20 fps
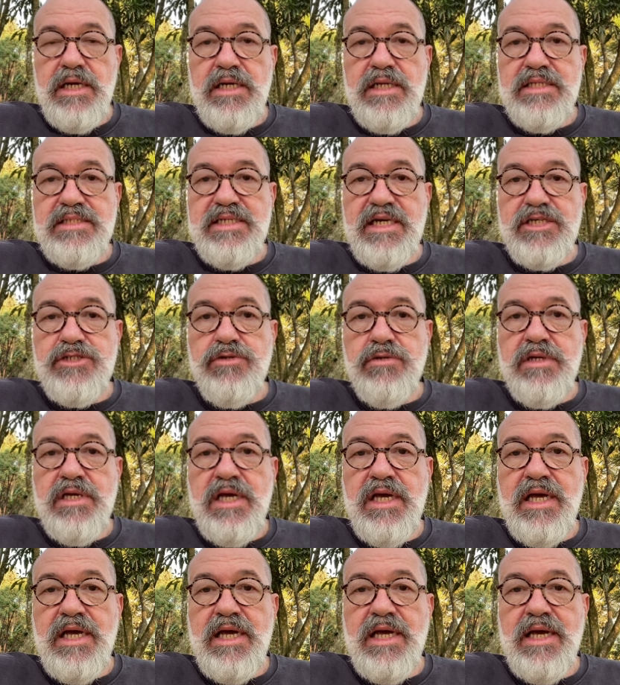Elas acham
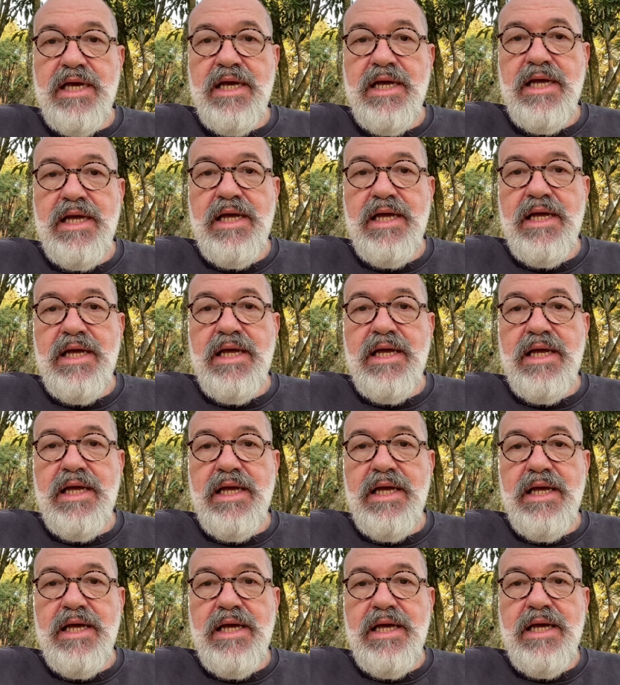que é,
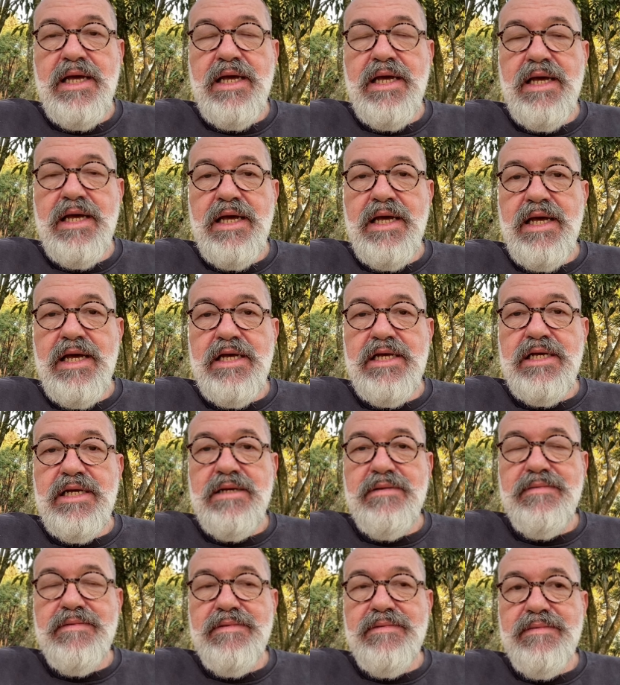
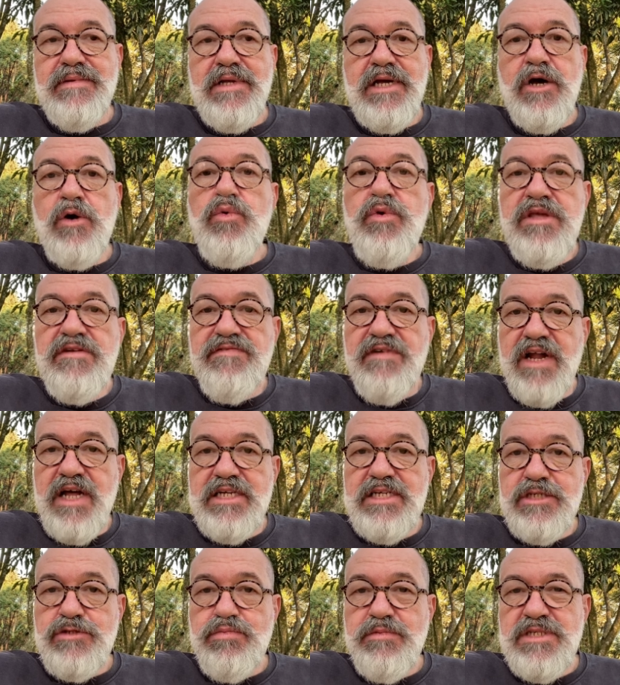é é ruim
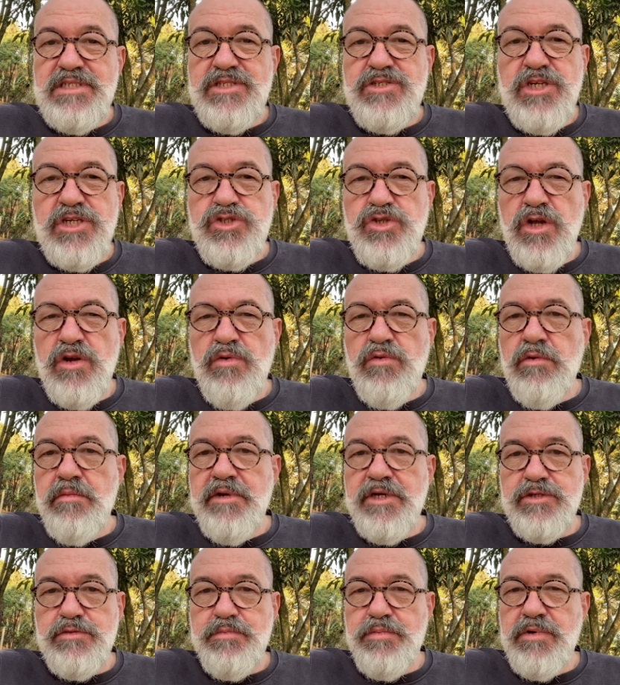falar disso, mas isso é só no
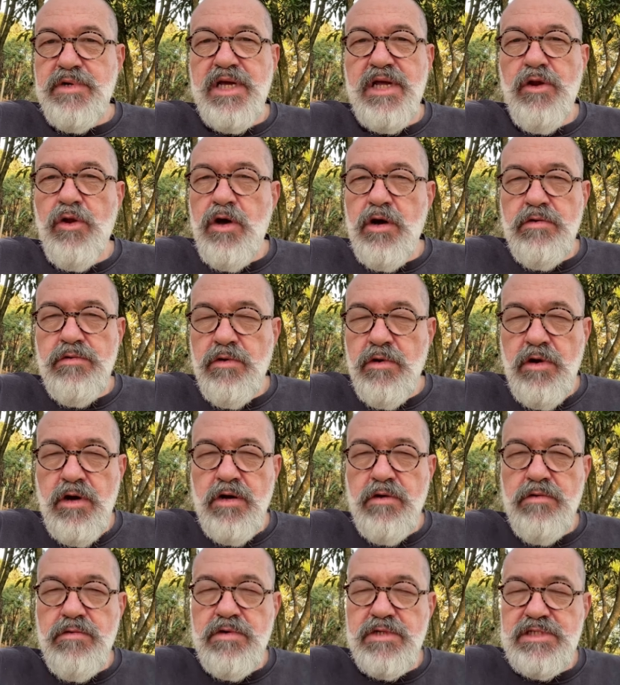começo, porque logo,
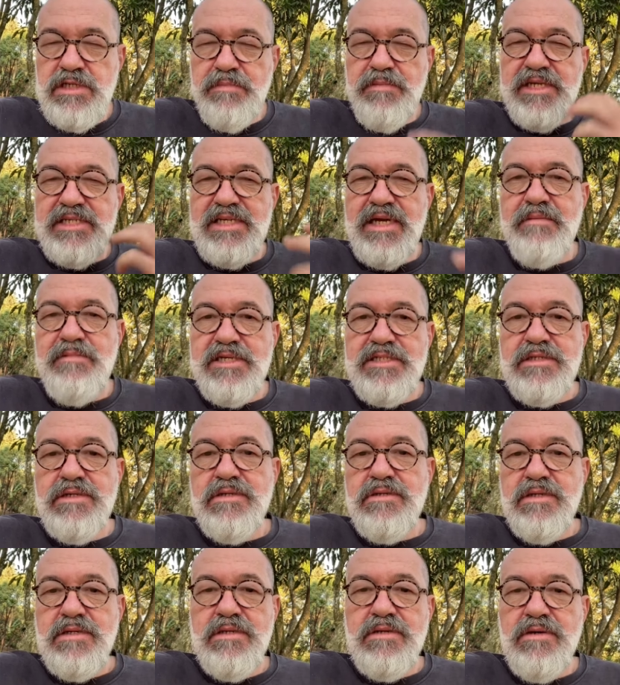logo, quando você percebe
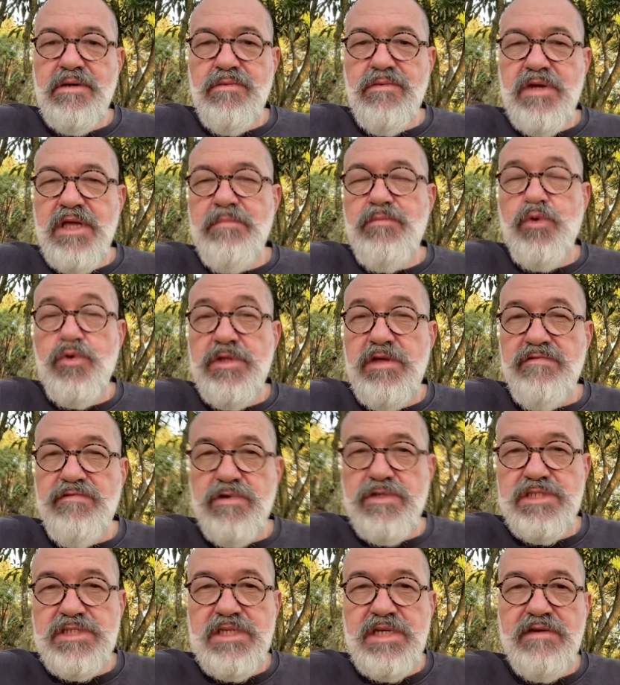o que muda em
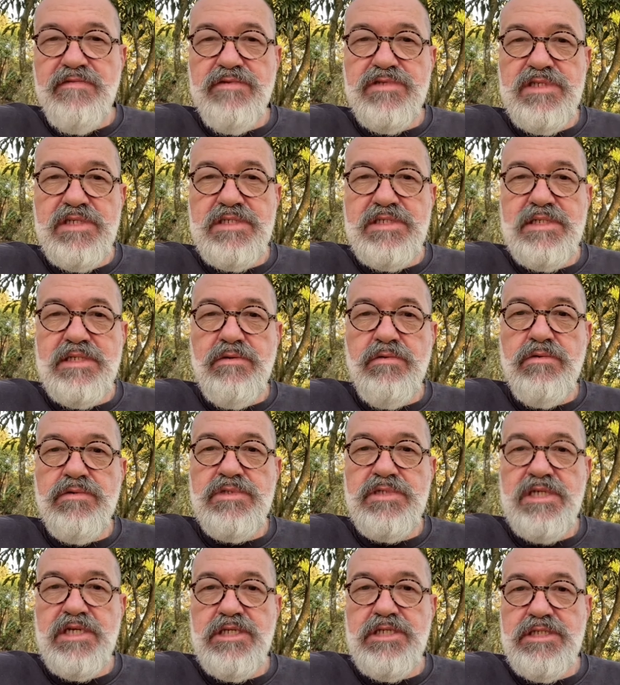você, você se
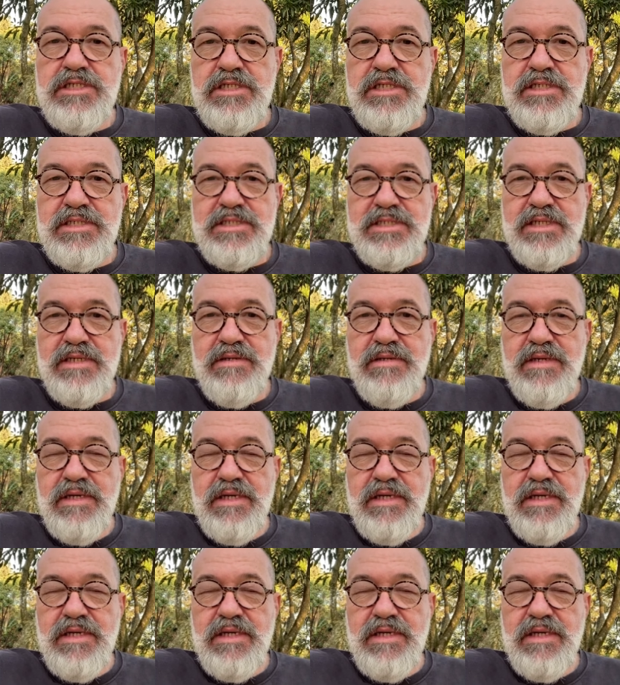conscientiza.